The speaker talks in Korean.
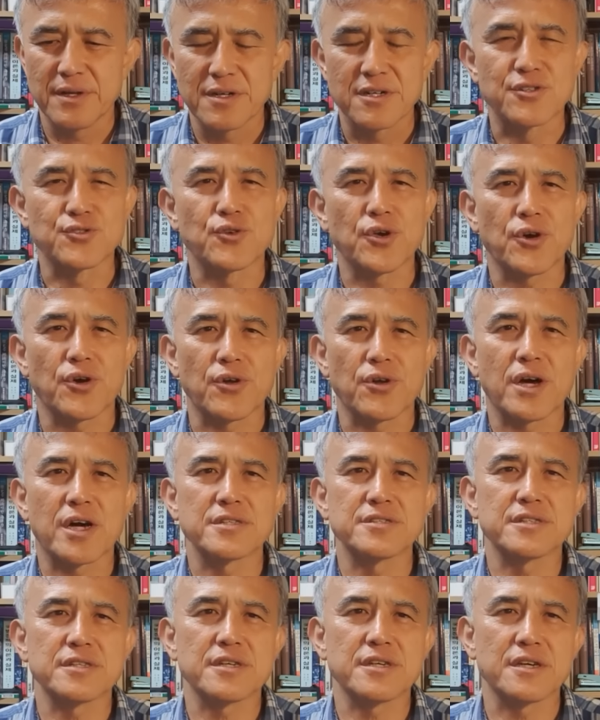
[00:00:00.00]
그도 여러
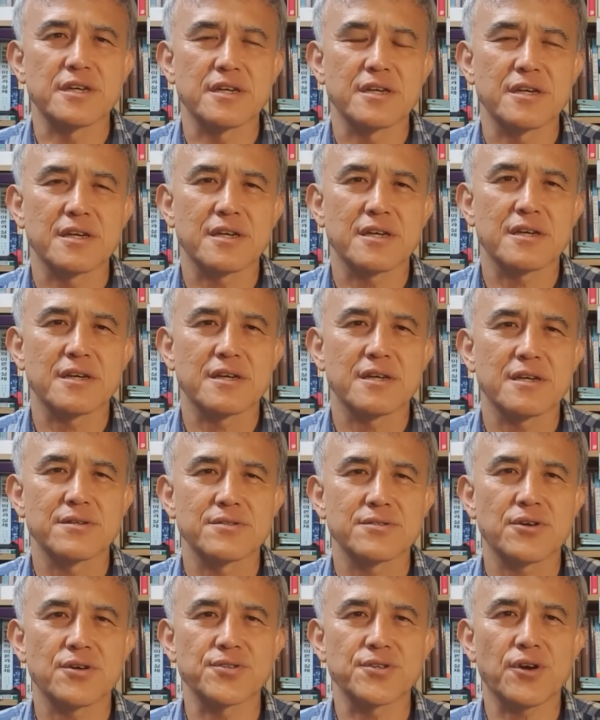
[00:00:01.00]
가지
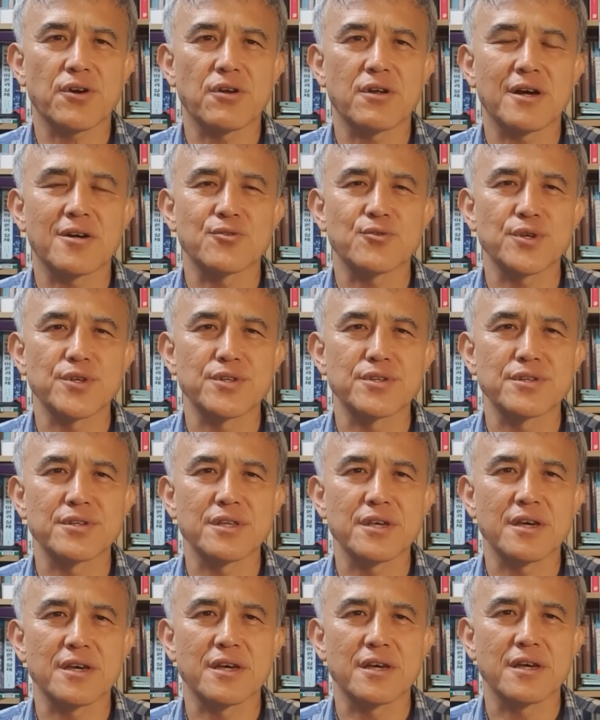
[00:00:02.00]
성격을 갖고
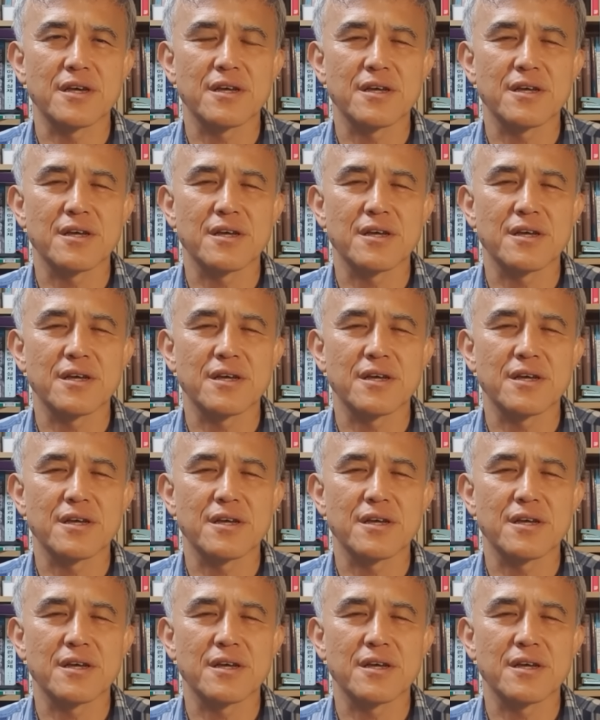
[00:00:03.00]
있는데